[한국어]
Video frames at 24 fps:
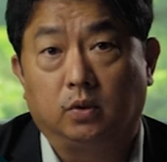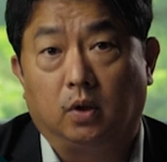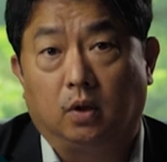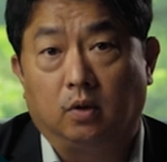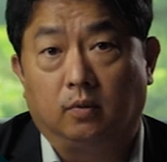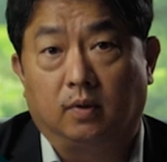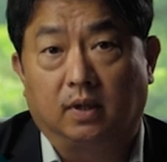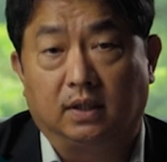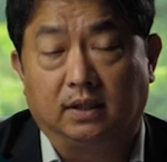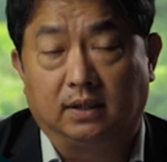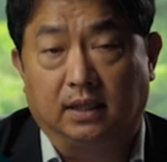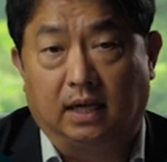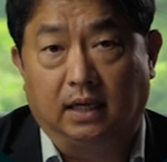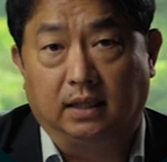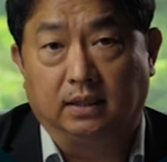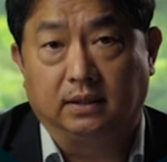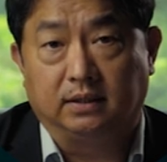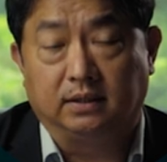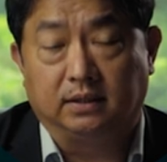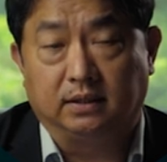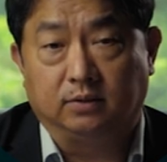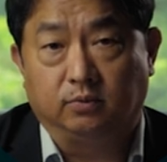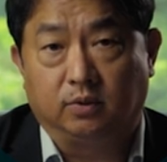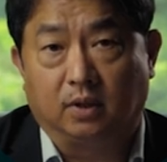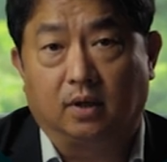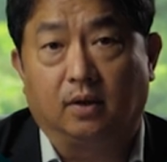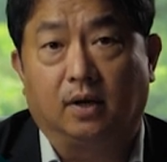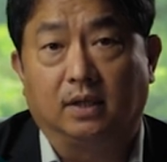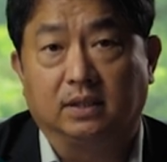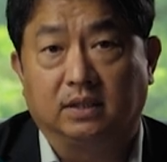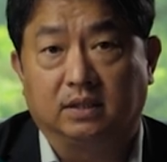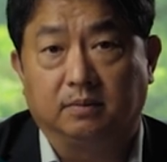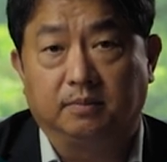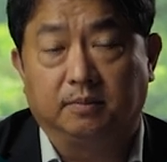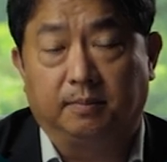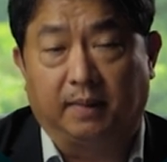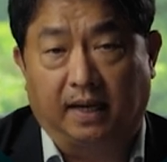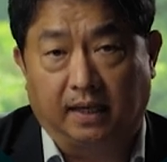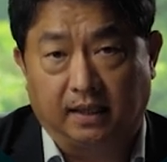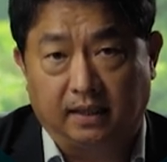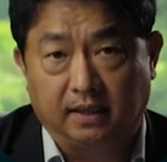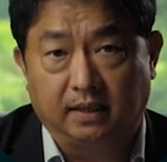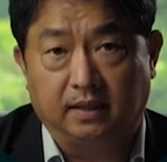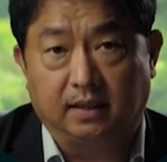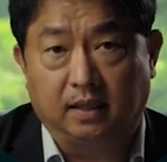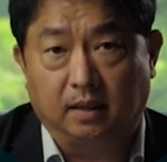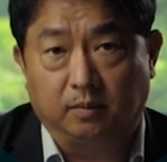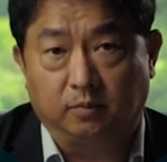결과를 낳을지 우리가 관심이
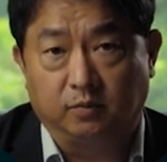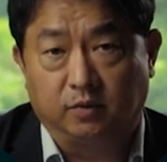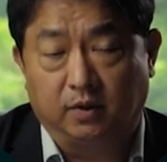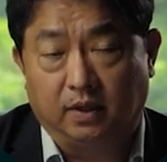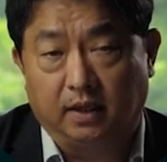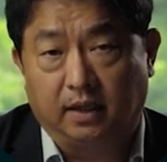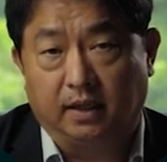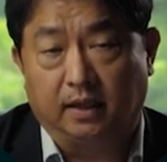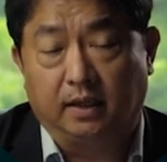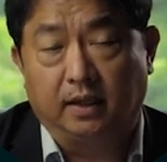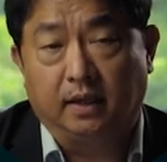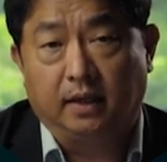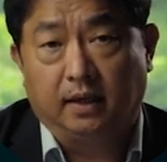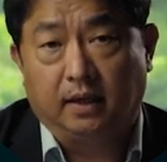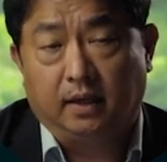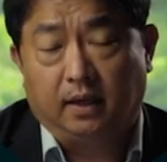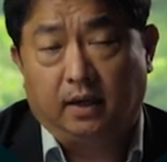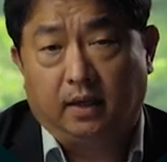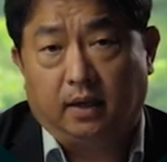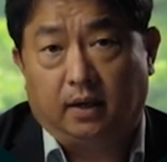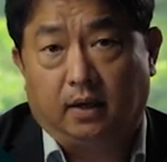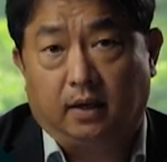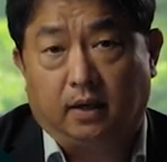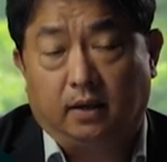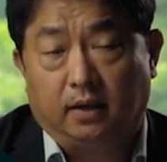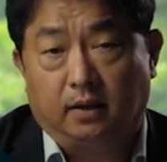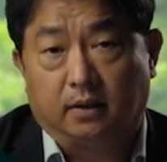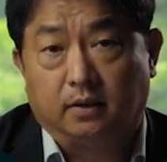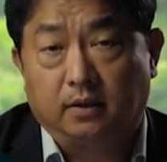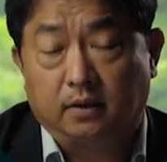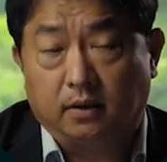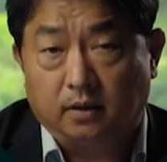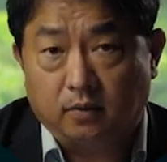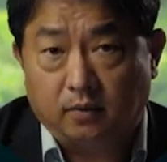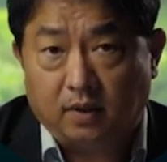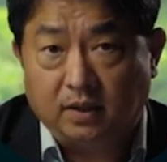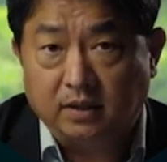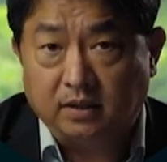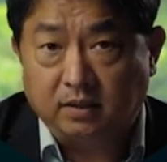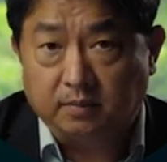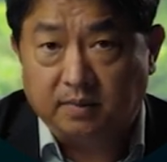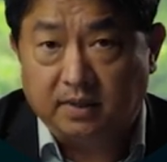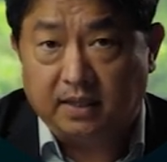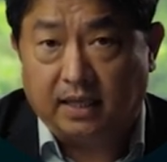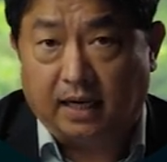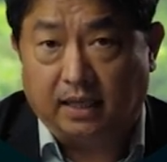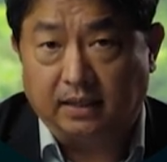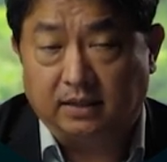많기 때문에 어, 그런
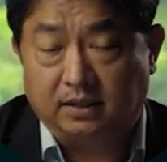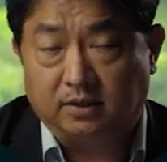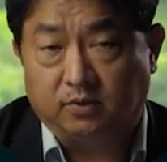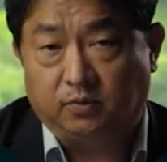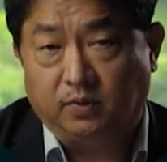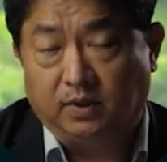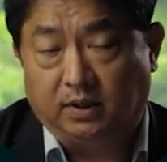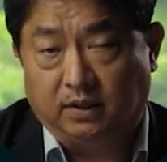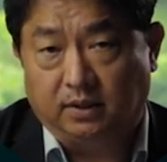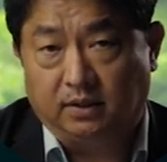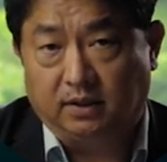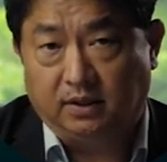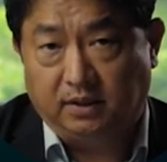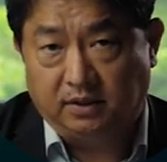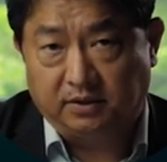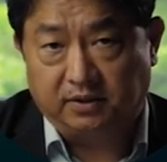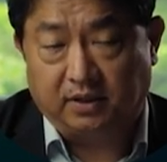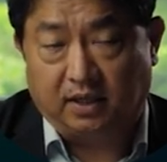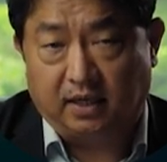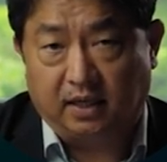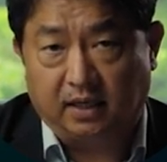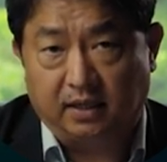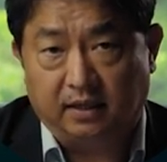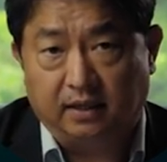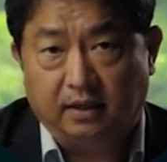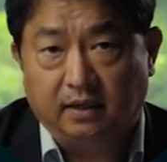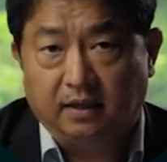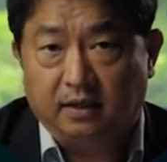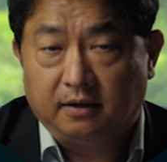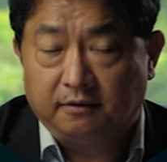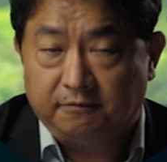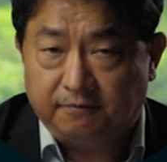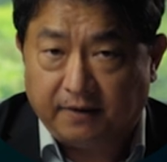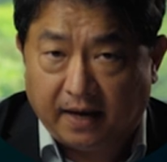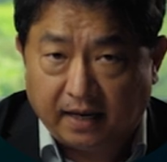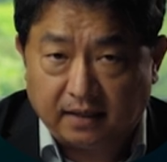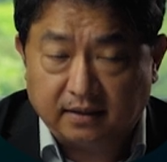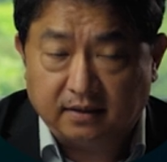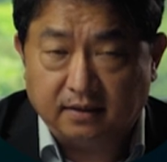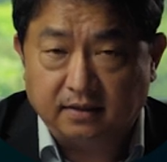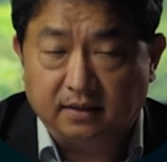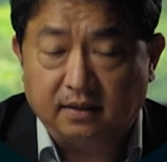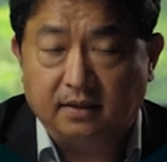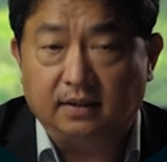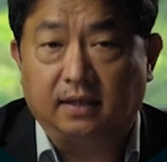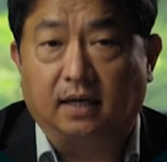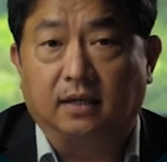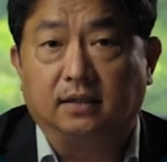관심을 가지고 있는 이상
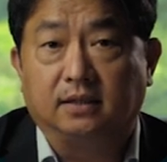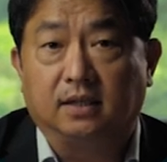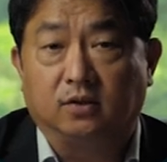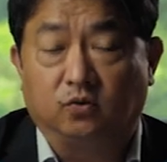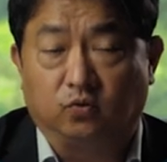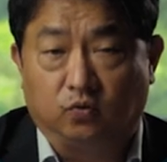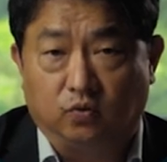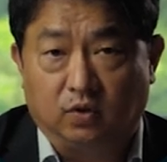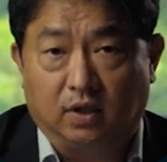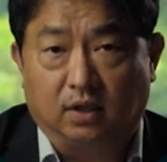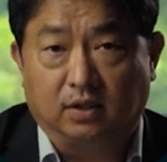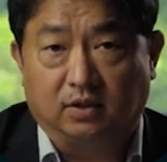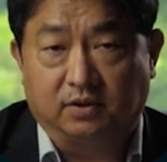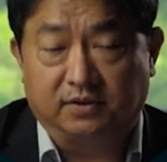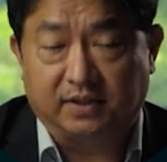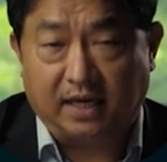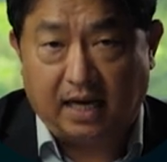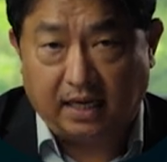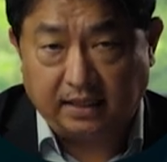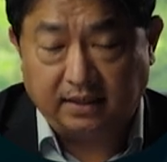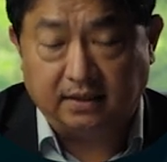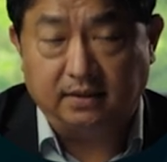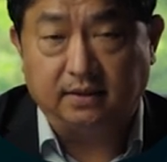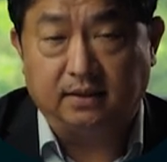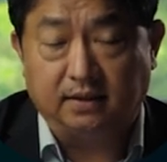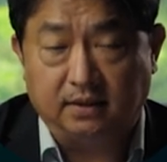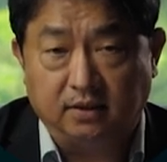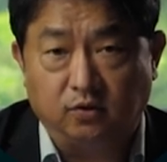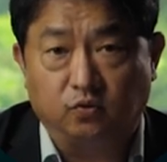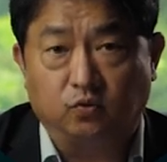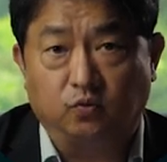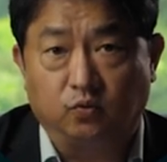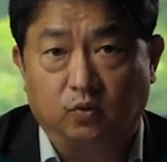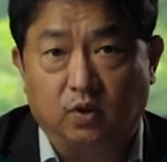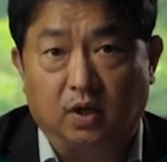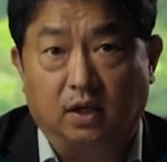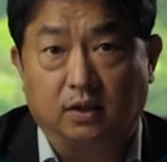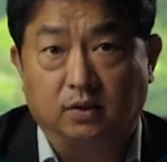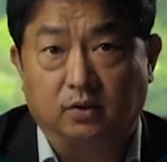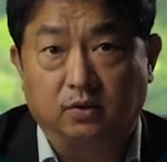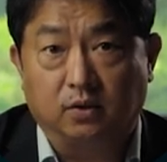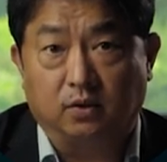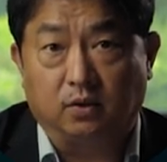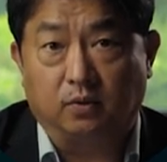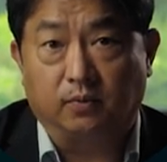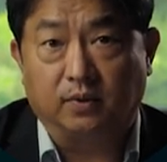팩트들이 굉장히 중요하죠. 사실들이 중요하죠.